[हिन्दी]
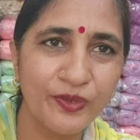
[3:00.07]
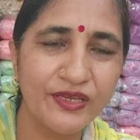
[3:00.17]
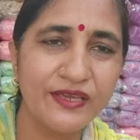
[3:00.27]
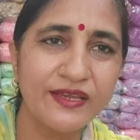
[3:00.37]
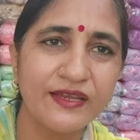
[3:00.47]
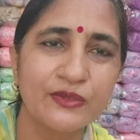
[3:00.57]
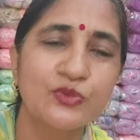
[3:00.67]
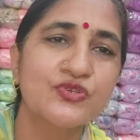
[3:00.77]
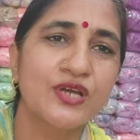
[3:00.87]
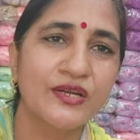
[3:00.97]
रुपये की है
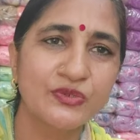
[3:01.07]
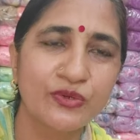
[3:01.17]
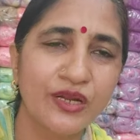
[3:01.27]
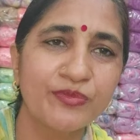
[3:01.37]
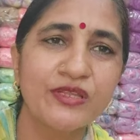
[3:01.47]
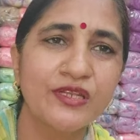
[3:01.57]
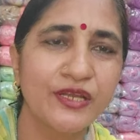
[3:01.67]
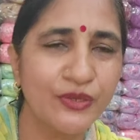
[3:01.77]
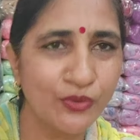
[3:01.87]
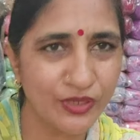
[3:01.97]
तो चार सौ ग्राम
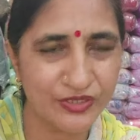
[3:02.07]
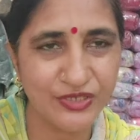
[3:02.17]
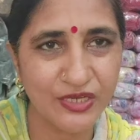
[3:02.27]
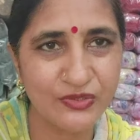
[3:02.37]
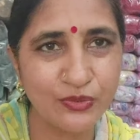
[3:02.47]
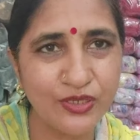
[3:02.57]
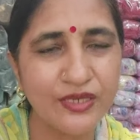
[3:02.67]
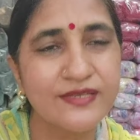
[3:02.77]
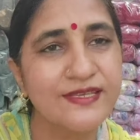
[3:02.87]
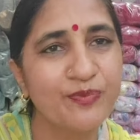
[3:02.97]
कितने की होगी चार सौ
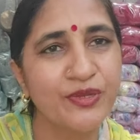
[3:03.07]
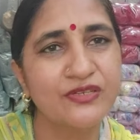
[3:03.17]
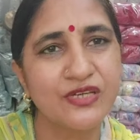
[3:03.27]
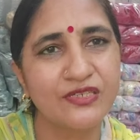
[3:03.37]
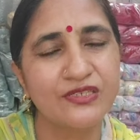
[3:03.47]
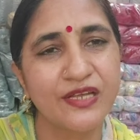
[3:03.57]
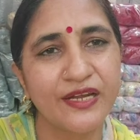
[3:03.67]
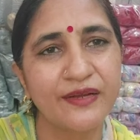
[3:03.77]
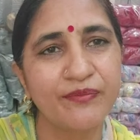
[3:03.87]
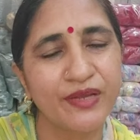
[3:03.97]
की शिपिंग चार्जेस
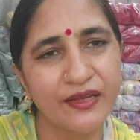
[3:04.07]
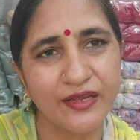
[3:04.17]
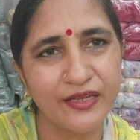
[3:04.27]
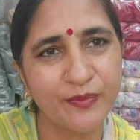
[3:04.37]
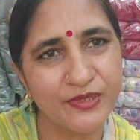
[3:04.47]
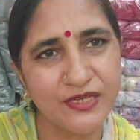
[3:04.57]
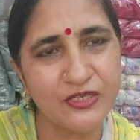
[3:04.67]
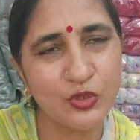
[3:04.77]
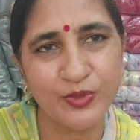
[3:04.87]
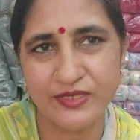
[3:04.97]
एड करके
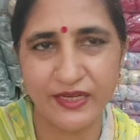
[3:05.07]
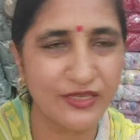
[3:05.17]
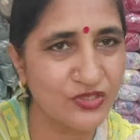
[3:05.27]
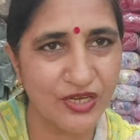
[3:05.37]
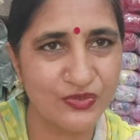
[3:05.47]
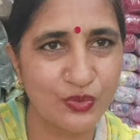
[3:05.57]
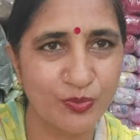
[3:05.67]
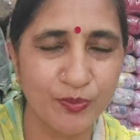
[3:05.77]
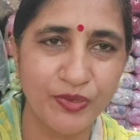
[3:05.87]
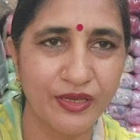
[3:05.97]
पचास रुपये साढ़े चार सौ
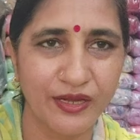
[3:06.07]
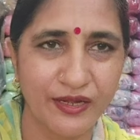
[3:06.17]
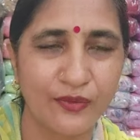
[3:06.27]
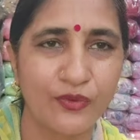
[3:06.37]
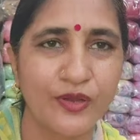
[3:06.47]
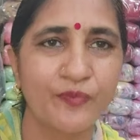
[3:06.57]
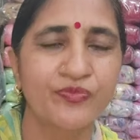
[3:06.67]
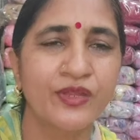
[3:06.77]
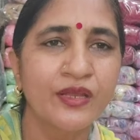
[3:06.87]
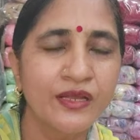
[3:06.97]
रुपये पे करना होगा
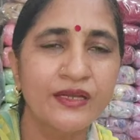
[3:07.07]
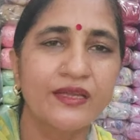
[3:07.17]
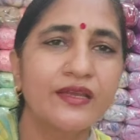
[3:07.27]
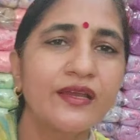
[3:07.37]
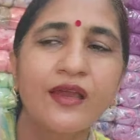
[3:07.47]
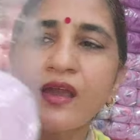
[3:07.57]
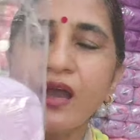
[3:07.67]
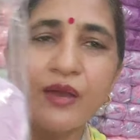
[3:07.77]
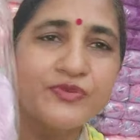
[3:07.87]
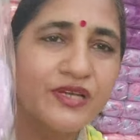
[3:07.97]
ठीक है
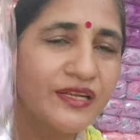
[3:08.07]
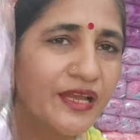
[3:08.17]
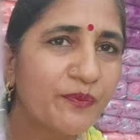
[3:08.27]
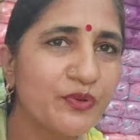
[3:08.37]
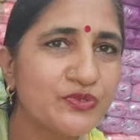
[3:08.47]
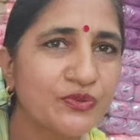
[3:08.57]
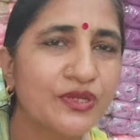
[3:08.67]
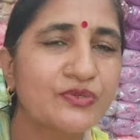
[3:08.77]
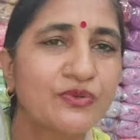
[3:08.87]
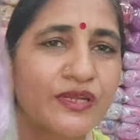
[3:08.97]
अब चलिए आपको
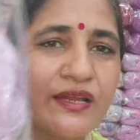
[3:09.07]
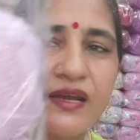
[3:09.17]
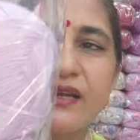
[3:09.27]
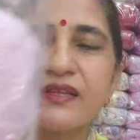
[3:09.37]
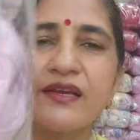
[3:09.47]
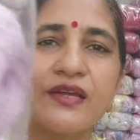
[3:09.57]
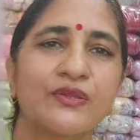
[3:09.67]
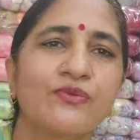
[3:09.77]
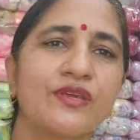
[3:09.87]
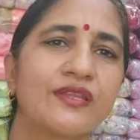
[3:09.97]
सुंदर सुंदर कलर
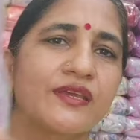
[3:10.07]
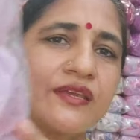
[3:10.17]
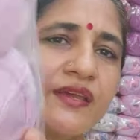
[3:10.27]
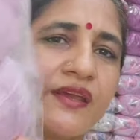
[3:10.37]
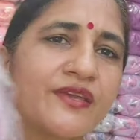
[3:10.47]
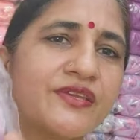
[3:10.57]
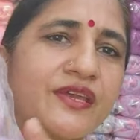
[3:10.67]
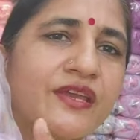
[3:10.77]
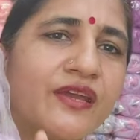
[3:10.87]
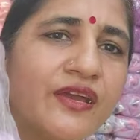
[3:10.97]
दिखाती हूँ ये देखिएगा
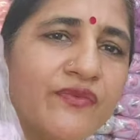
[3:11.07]
ये है